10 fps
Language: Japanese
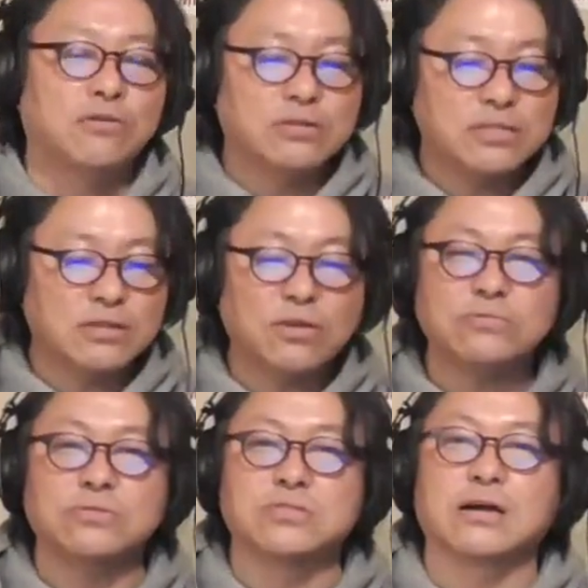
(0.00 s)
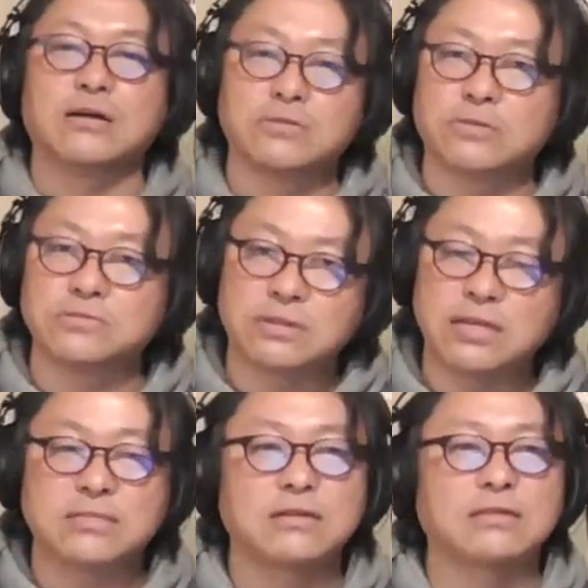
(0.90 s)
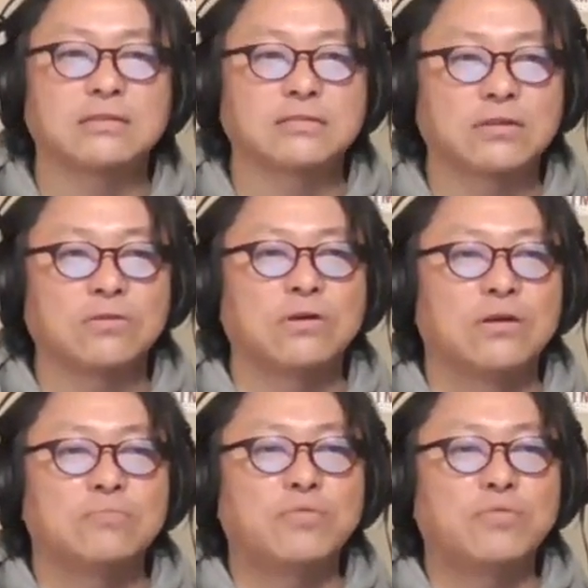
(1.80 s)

これ全然曲としては歌謡曲の体裁なんですけど、